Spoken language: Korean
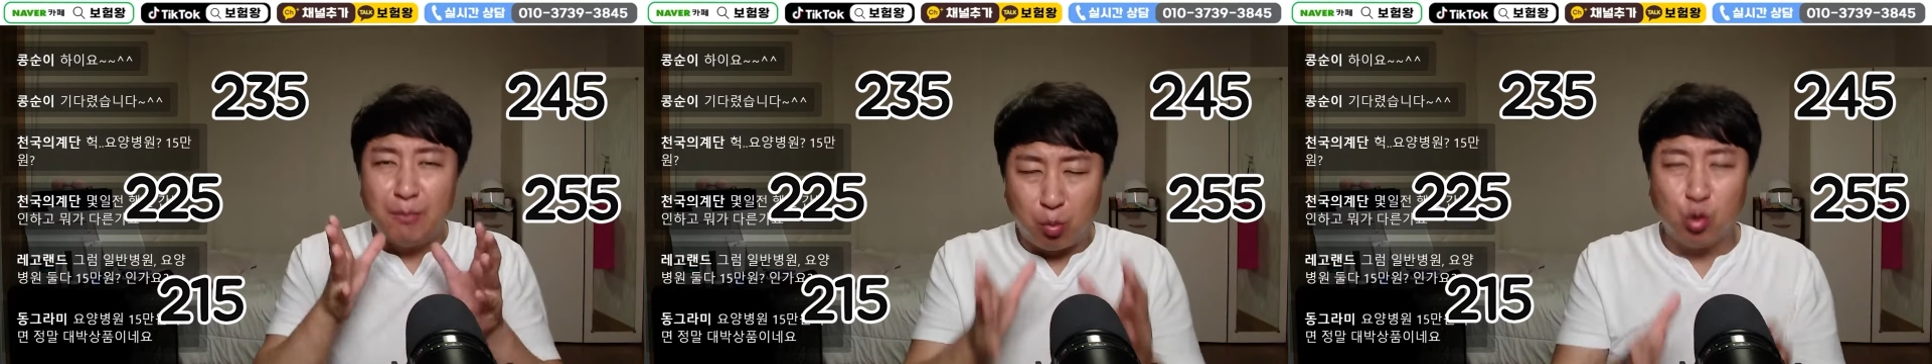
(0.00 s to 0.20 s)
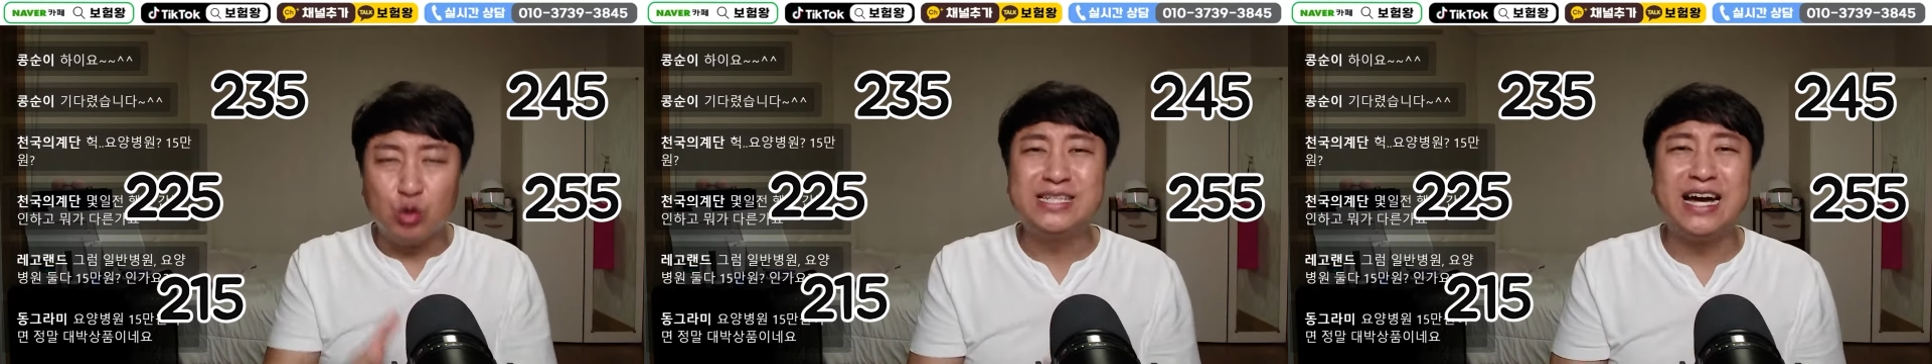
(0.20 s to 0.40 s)

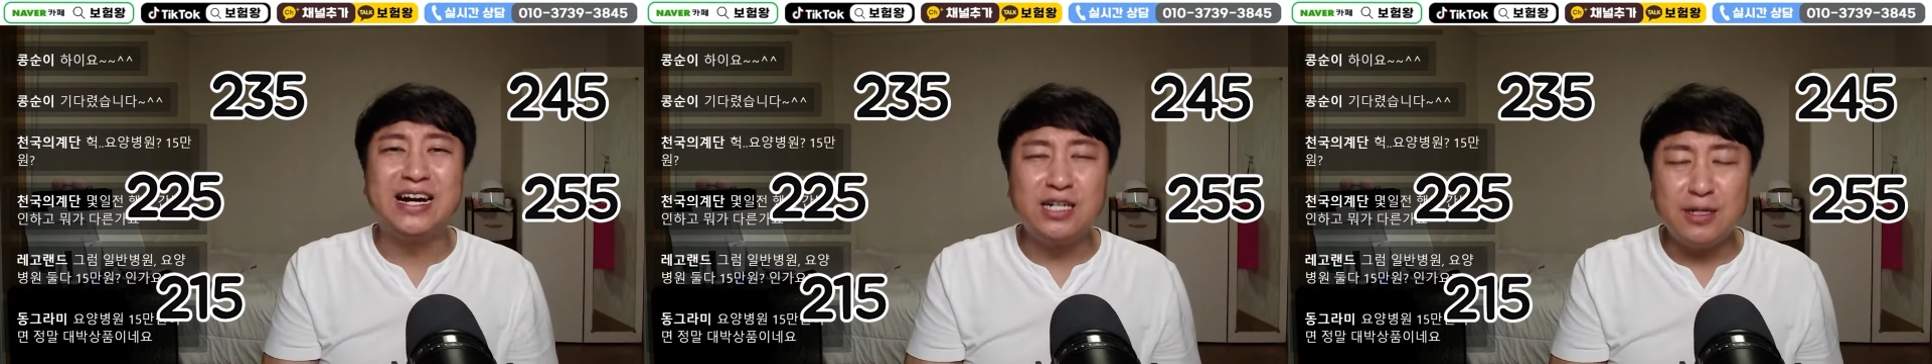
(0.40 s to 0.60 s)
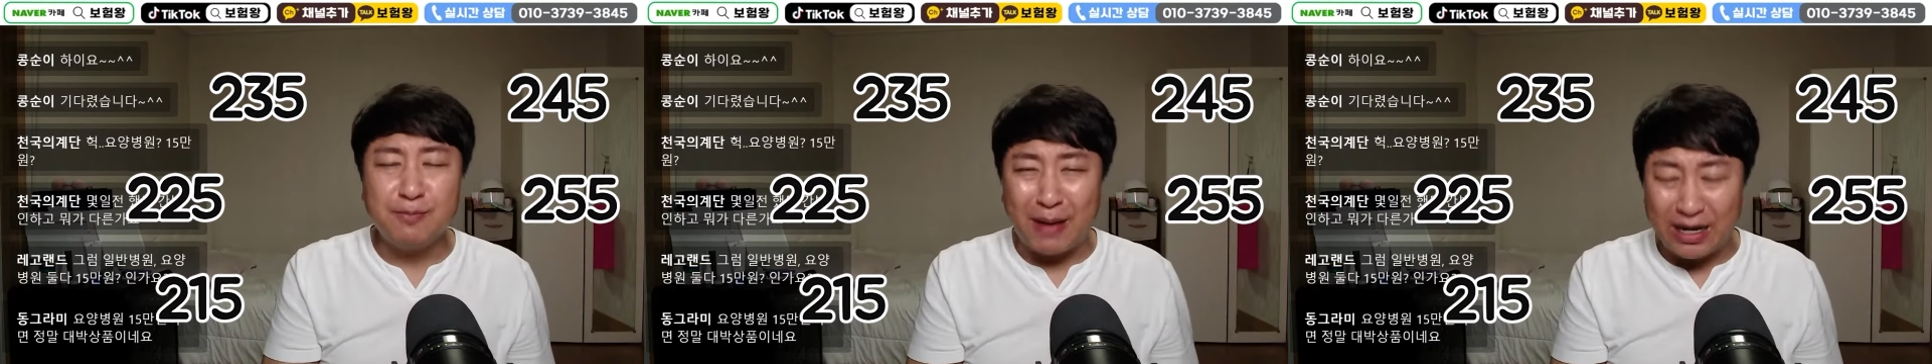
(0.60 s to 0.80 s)

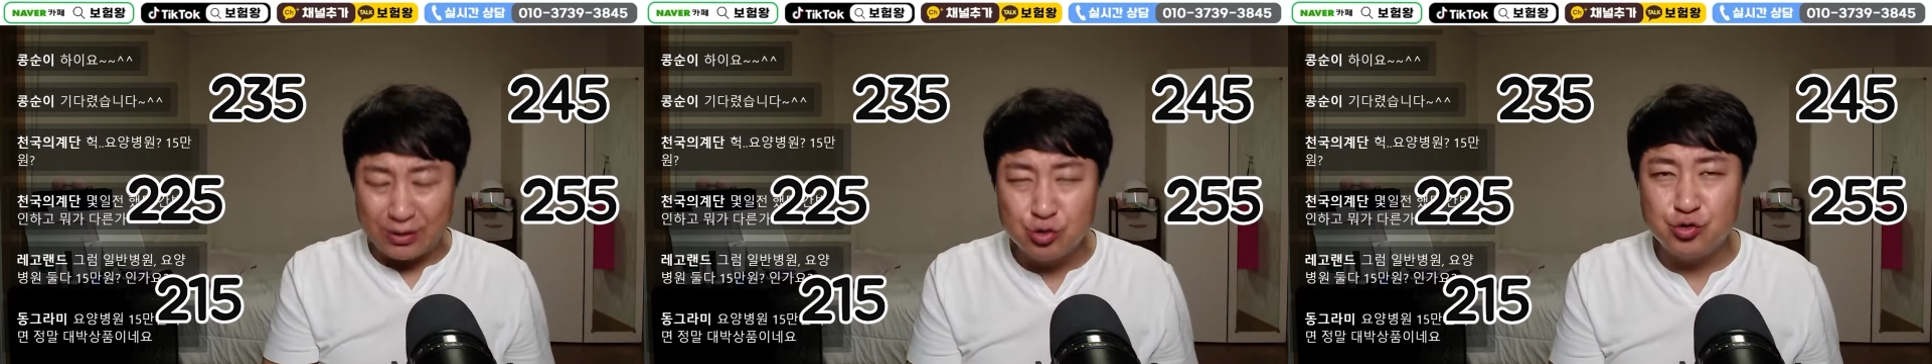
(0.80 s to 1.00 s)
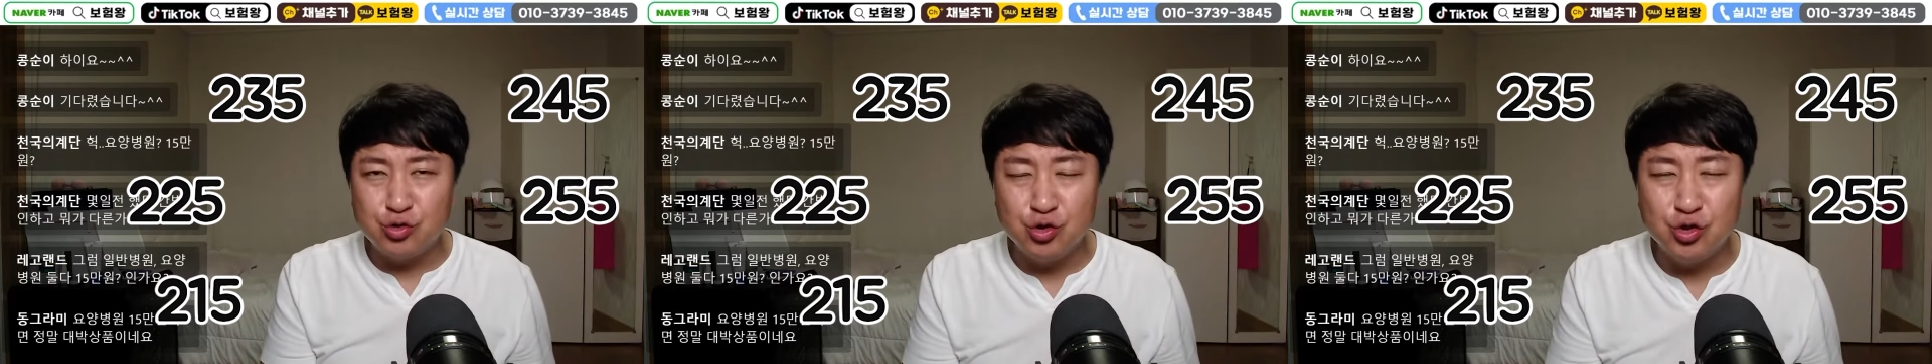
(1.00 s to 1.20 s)
보장을
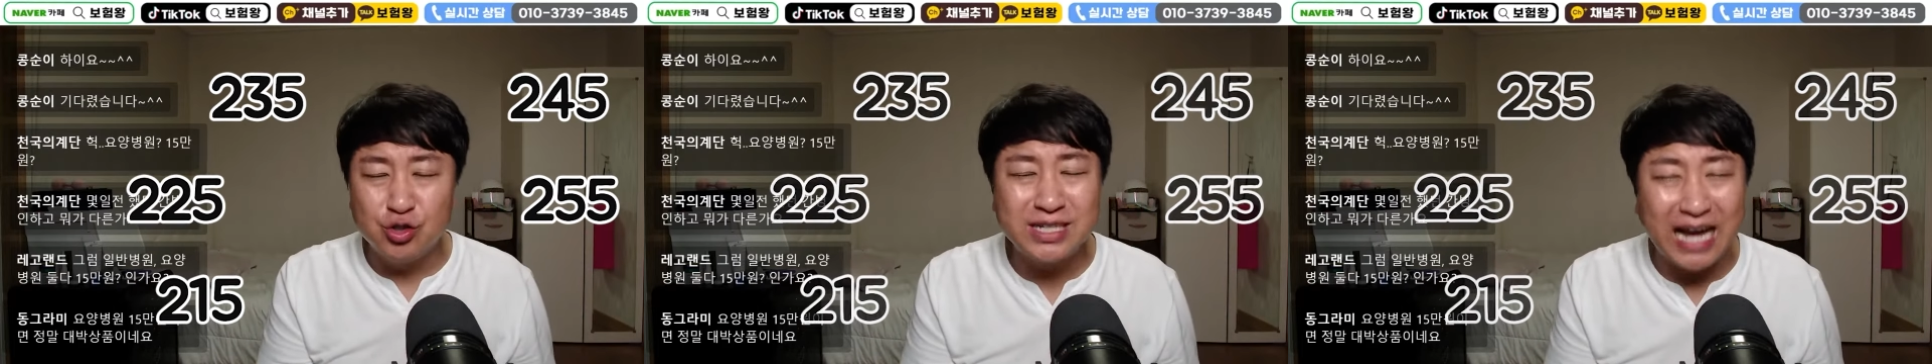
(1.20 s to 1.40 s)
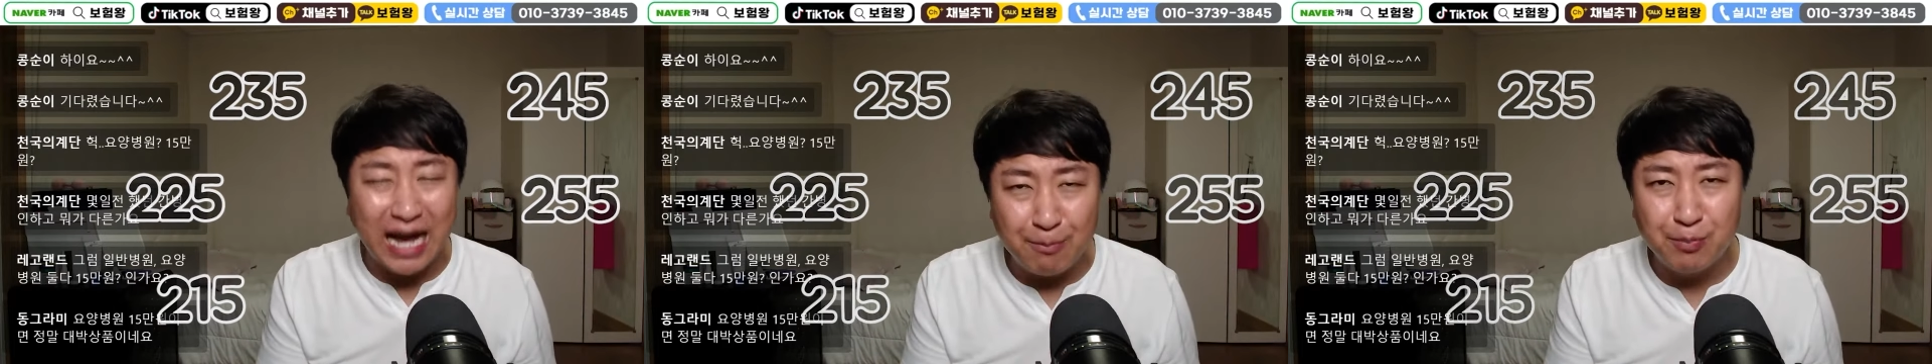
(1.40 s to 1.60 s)
받을 수
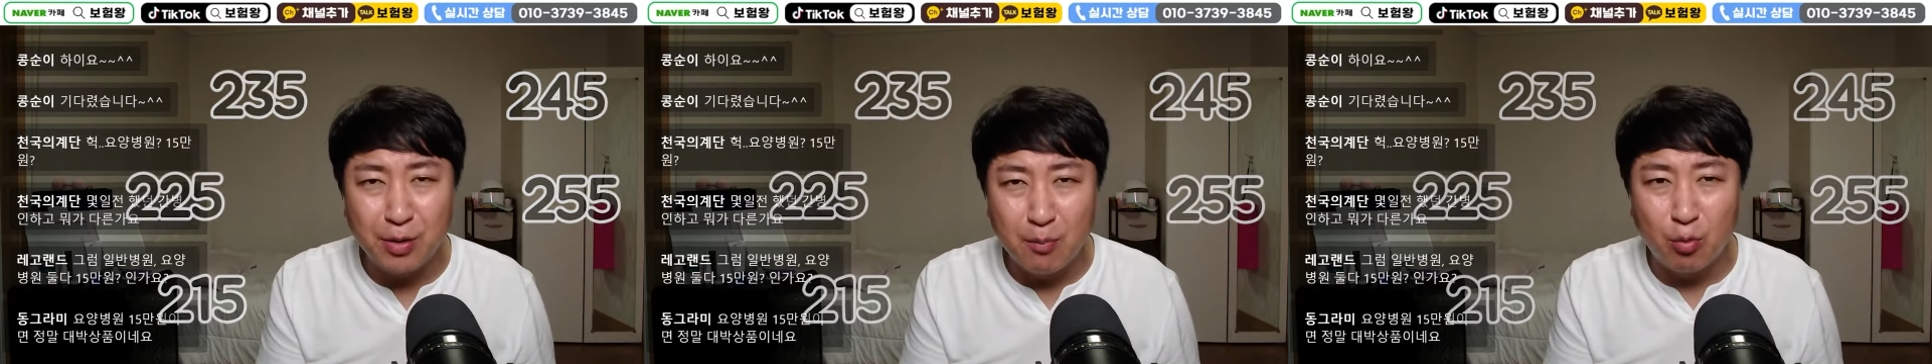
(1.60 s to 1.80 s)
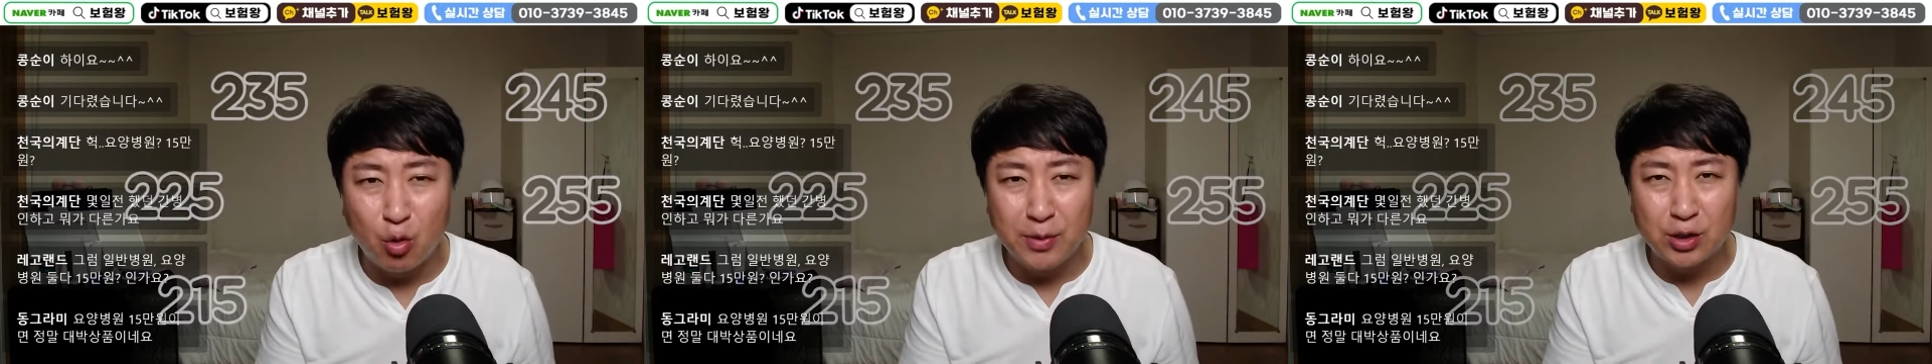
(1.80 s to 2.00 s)
있는
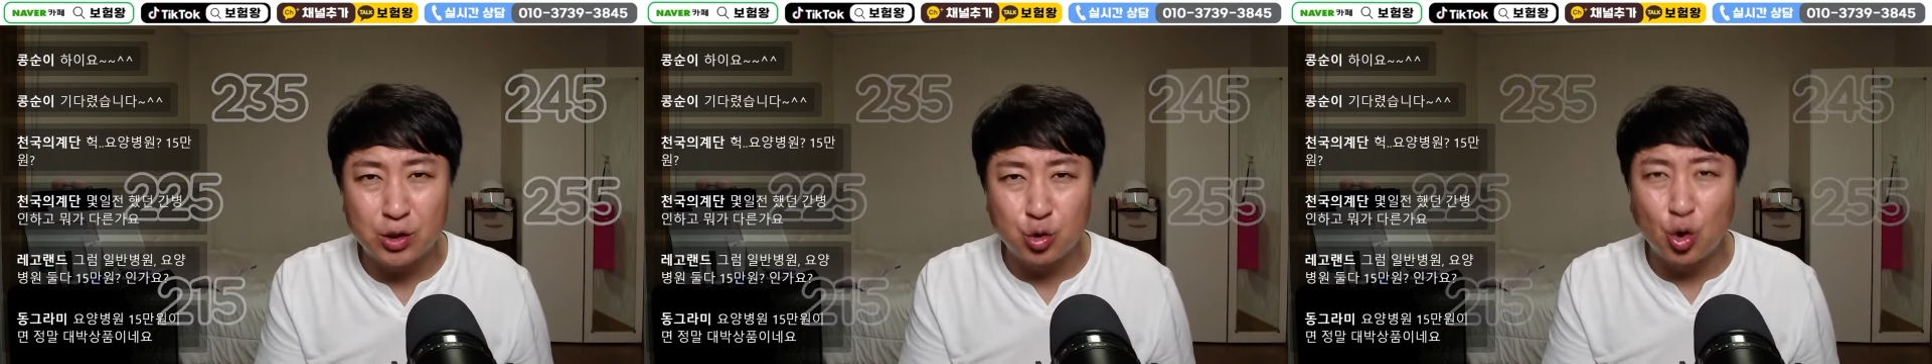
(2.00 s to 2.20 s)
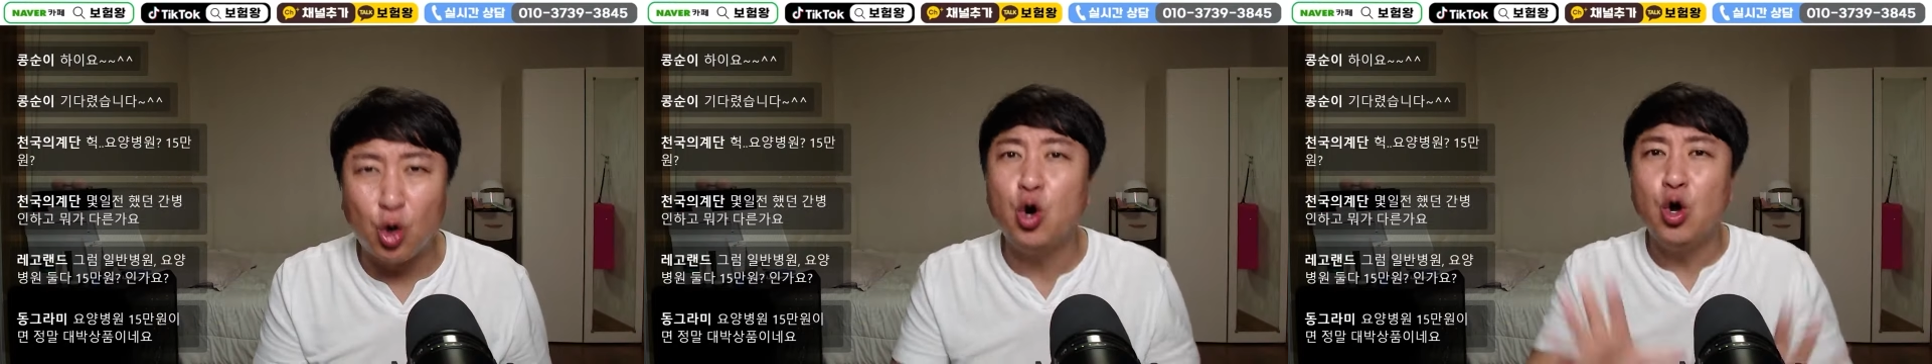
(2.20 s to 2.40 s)

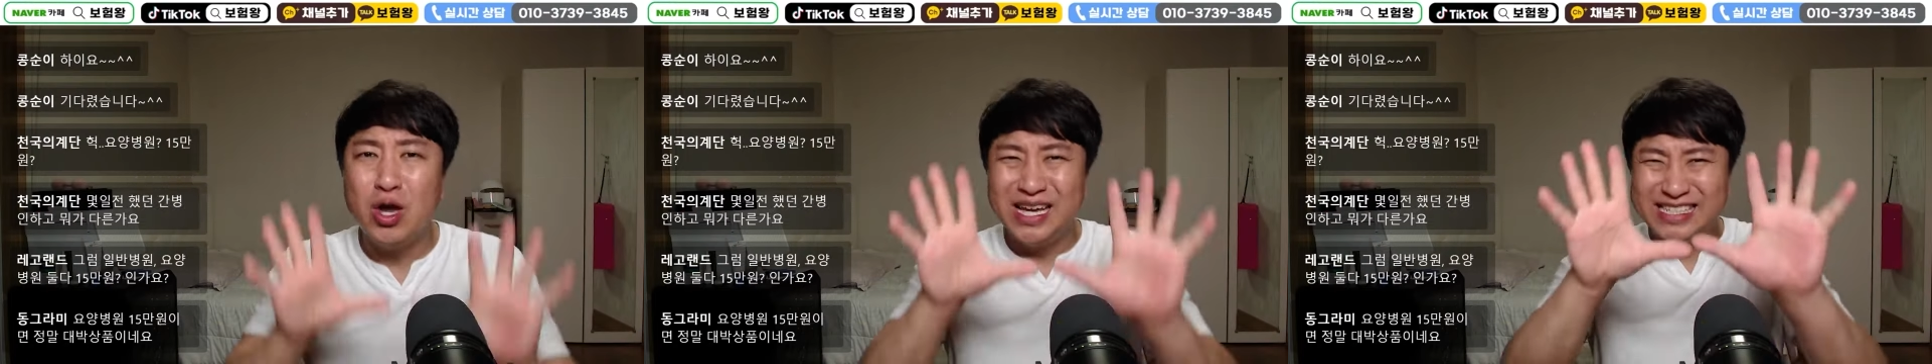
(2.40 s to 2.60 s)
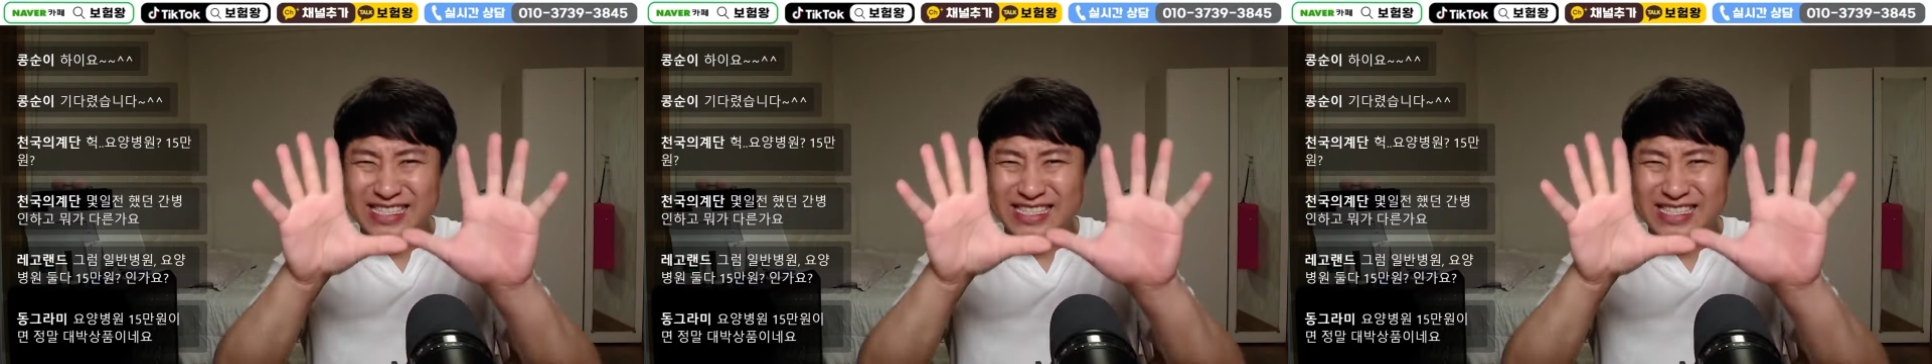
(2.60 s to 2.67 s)
간편보험에서도